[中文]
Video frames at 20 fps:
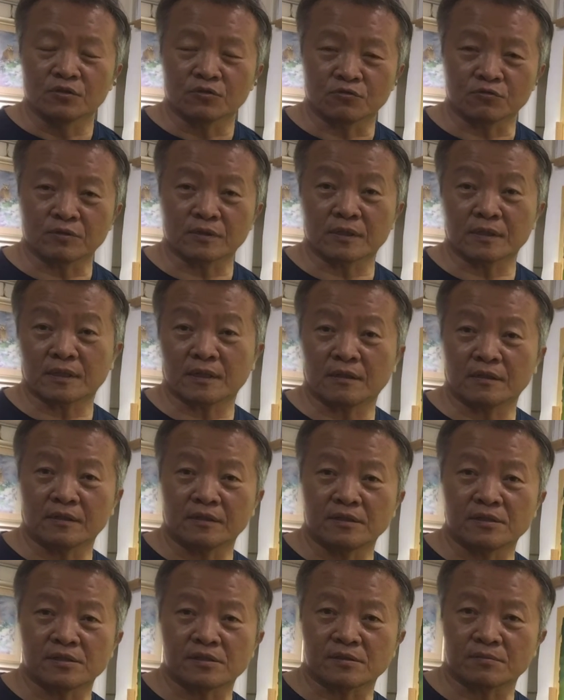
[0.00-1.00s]
读得到的
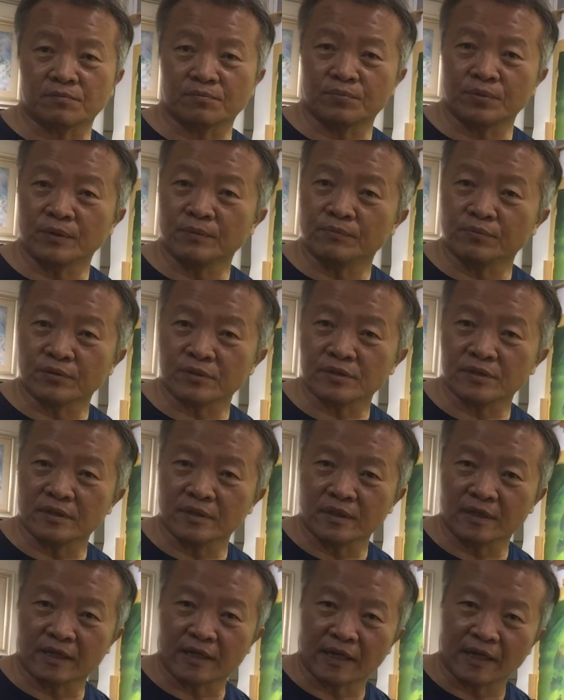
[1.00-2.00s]
意思，并不是
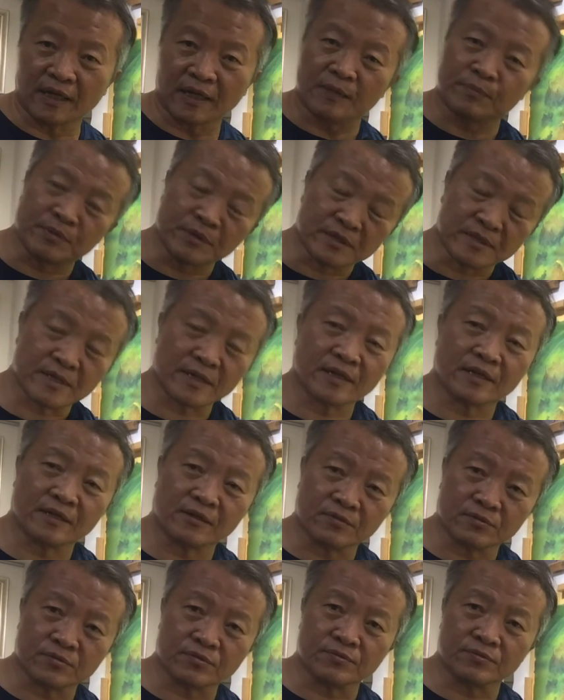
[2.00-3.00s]
你给他一本参
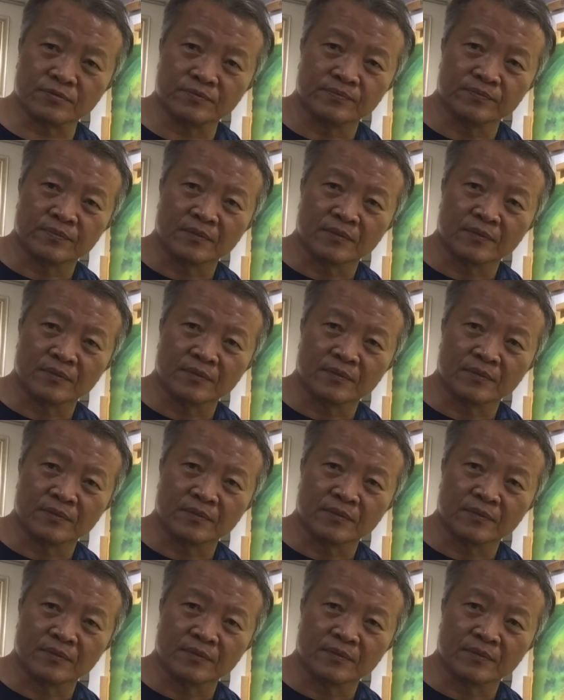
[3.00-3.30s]
考书，